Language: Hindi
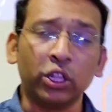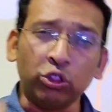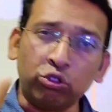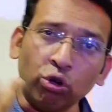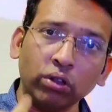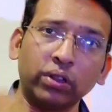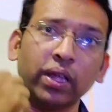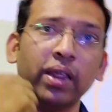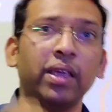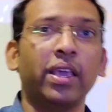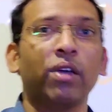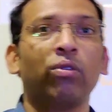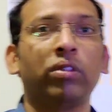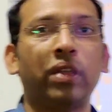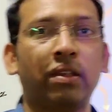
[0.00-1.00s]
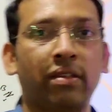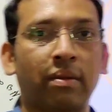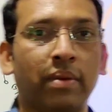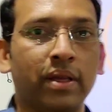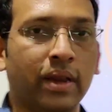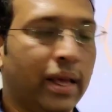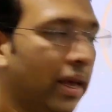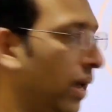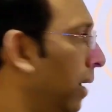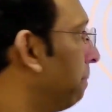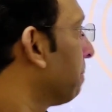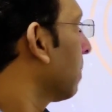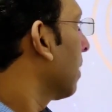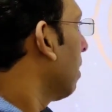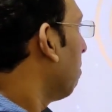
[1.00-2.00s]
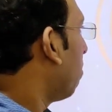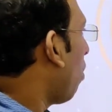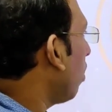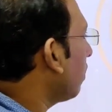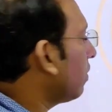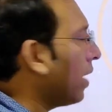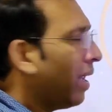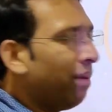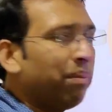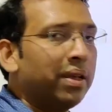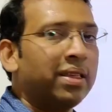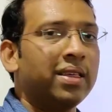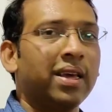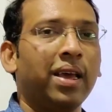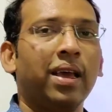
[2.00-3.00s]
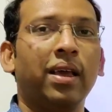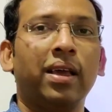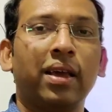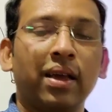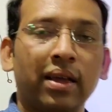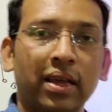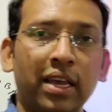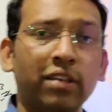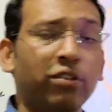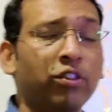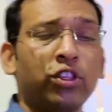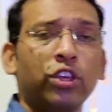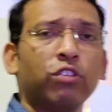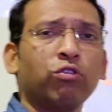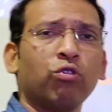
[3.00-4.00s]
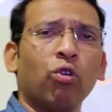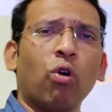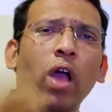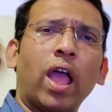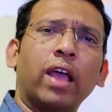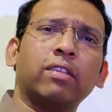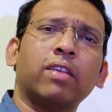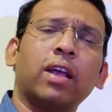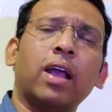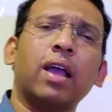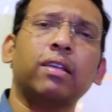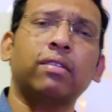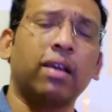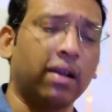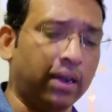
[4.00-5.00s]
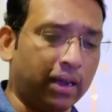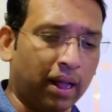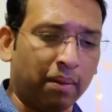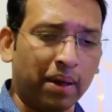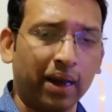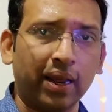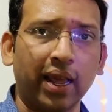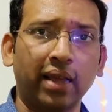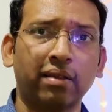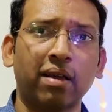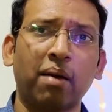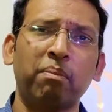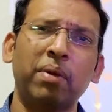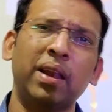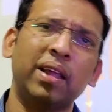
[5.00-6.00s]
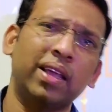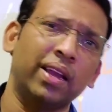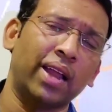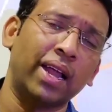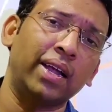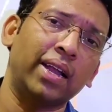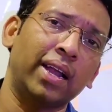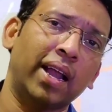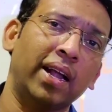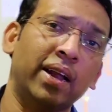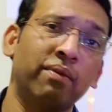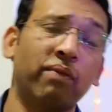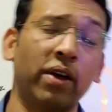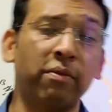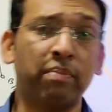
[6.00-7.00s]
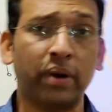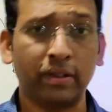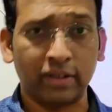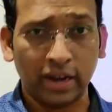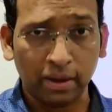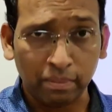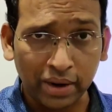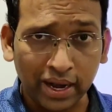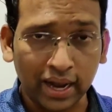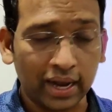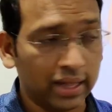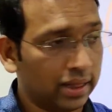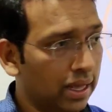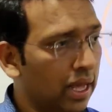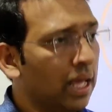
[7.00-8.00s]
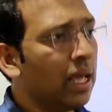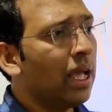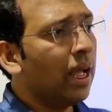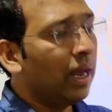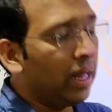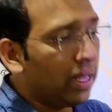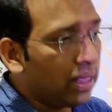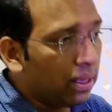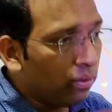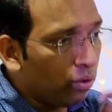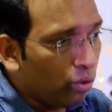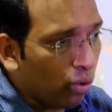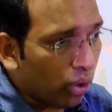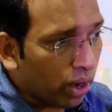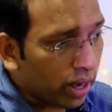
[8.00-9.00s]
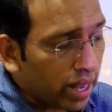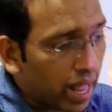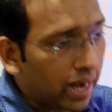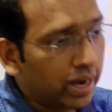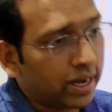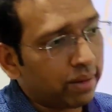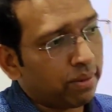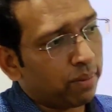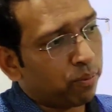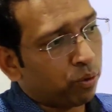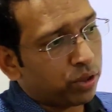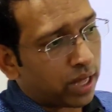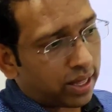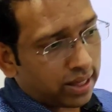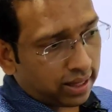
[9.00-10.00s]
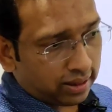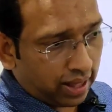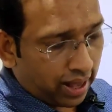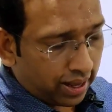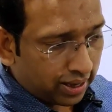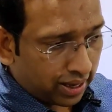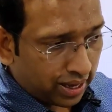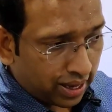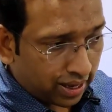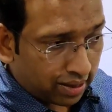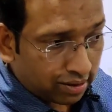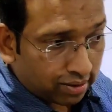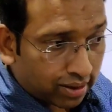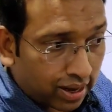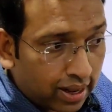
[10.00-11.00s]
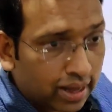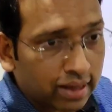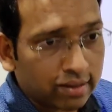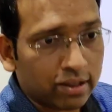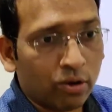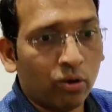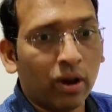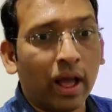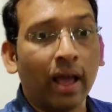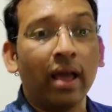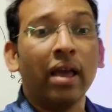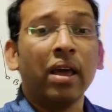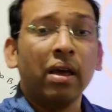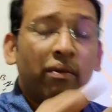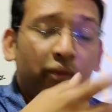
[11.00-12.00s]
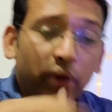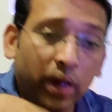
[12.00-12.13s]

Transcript: दो तरीके होते हैं समझने के बहुत सारे बच्चे इस चीज़ को ऐसे का ऐसा रट्टा मार के एग्जाम में लिख के 90 95 परसेंट भी ले लेते लेकिन जब उनको रियलिटी में पूछा जाता है कि ये किस तरीके से हो रहा है